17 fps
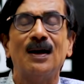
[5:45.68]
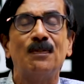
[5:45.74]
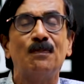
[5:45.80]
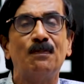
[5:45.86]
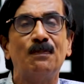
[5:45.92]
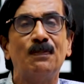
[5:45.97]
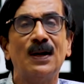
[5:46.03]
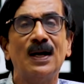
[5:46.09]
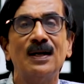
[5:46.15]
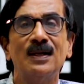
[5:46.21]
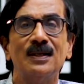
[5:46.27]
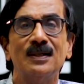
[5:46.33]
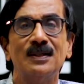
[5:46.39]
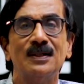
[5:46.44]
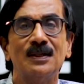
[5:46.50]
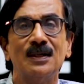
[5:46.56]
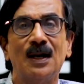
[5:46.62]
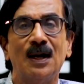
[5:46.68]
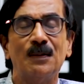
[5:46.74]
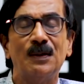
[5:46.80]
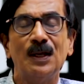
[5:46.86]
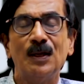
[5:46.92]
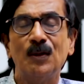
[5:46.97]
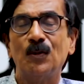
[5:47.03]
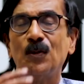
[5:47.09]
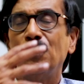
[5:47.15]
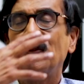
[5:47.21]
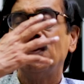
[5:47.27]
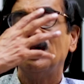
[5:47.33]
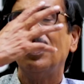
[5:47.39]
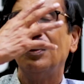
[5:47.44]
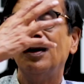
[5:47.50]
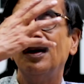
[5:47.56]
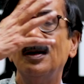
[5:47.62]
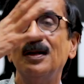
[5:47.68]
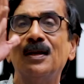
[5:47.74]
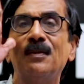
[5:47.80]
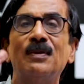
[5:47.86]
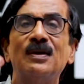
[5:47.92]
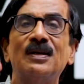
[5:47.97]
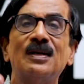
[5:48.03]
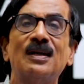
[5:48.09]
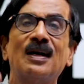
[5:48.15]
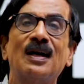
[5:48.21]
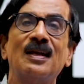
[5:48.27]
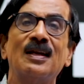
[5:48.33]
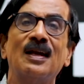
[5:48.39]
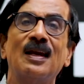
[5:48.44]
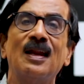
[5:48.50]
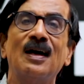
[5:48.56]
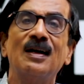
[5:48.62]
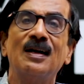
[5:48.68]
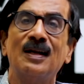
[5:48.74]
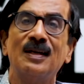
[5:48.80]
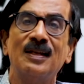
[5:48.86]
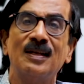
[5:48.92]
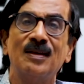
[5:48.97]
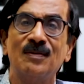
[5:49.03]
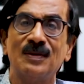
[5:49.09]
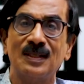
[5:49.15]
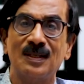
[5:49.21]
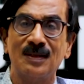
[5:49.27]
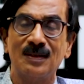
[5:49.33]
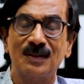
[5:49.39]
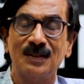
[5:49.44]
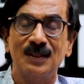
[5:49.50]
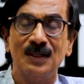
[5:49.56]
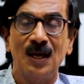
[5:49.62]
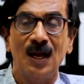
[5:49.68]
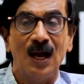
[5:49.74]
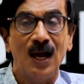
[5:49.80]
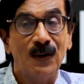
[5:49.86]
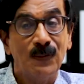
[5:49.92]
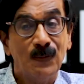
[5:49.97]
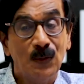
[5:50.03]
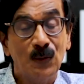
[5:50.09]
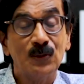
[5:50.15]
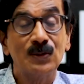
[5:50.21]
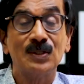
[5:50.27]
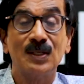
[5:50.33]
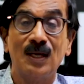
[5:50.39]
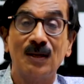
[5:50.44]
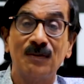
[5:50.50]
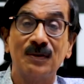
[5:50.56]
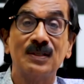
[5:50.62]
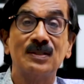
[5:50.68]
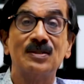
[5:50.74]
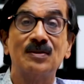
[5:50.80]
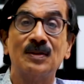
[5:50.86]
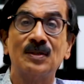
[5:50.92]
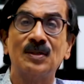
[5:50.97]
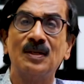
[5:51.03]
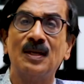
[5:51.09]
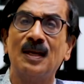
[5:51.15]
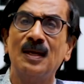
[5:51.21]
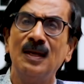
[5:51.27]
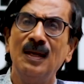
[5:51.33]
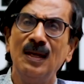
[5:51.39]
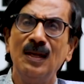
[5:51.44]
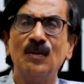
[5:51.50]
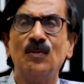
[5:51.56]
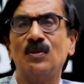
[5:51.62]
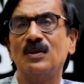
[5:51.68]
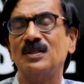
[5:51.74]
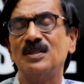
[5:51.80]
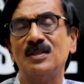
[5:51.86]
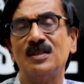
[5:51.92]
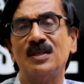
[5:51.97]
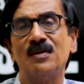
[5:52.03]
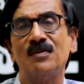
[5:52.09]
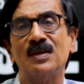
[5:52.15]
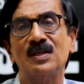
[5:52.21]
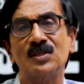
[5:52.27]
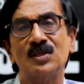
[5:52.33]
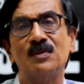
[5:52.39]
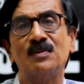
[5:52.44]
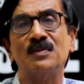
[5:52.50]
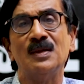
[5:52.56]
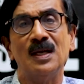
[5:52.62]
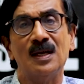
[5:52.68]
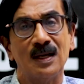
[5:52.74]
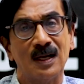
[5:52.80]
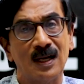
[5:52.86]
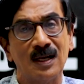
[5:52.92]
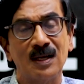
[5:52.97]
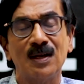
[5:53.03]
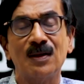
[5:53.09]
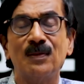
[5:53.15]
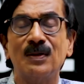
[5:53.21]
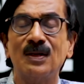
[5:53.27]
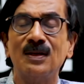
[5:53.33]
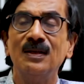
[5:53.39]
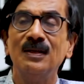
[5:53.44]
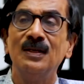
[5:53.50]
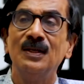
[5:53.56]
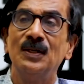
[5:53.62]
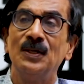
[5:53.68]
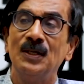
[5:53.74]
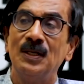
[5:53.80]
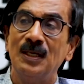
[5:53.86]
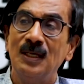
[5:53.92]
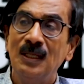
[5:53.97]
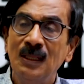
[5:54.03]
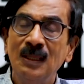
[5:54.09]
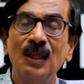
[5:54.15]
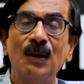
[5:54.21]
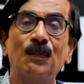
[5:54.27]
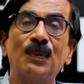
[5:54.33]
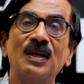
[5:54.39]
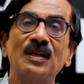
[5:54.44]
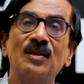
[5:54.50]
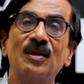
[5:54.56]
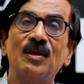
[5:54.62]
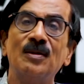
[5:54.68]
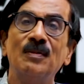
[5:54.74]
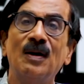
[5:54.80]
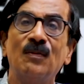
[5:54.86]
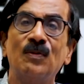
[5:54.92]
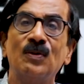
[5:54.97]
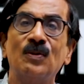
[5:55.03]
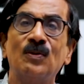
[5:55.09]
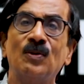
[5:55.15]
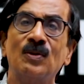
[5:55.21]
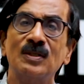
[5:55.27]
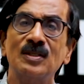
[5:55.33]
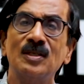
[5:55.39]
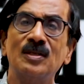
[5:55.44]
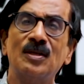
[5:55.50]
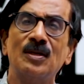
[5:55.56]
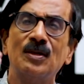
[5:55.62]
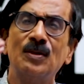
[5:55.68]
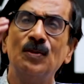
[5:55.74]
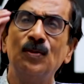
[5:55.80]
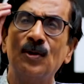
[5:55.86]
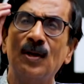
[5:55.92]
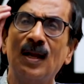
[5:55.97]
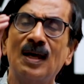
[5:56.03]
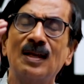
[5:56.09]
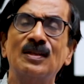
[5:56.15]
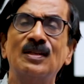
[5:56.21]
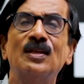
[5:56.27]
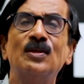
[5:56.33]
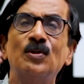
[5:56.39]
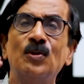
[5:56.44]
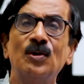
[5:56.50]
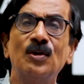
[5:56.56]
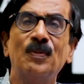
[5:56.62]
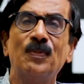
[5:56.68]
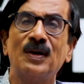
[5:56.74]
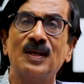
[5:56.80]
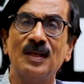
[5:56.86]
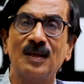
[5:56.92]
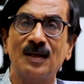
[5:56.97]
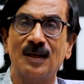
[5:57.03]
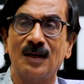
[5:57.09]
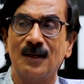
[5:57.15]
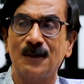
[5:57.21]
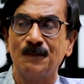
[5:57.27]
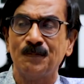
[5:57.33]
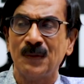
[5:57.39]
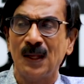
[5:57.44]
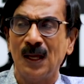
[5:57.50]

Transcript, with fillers: அப்பா அப்படியே குபுக்குன்னு நம்மளுக்கு கண்ணெல்லாம் கண்ணீர் வந்துடுது அஃப்கோர்ஸ் இளவரசு வந்து நல்ல குணச்சித்திர வேஷம் கற்றவர் இந்த படத்துலேயும் அவர் குணச்சித்திரத்துக்கு ஒரு அர்த்தத்தோடு பண்ணியிருக்கார்